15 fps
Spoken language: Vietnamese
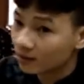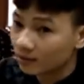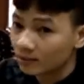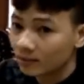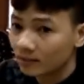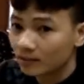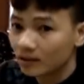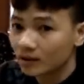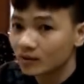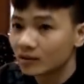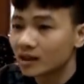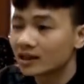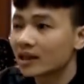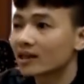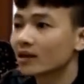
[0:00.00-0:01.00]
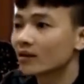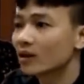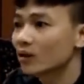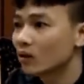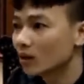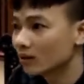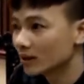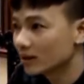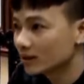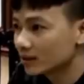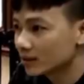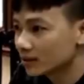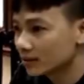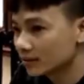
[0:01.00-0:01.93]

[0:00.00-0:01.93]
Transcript: Cô Ly giải thích, nhiều người ý